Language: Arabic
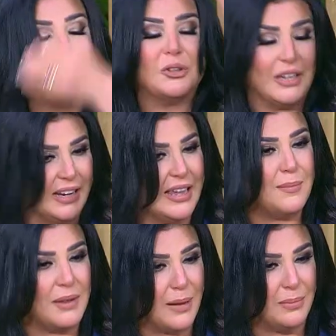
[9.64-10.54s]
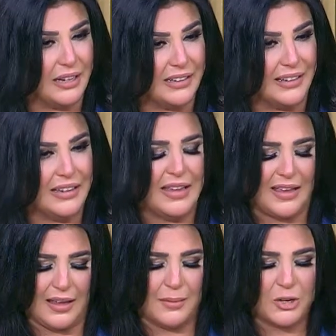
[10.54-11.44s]
واضح ان هي من لا. قبل كده
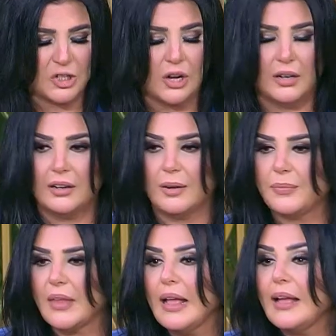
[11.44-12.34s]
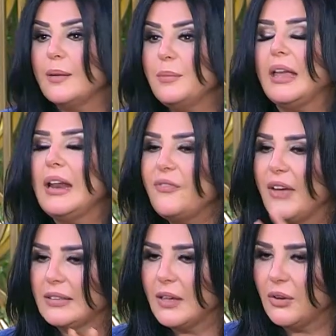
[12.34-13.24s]
آه, آه، ما شاء الله بخلاف هذا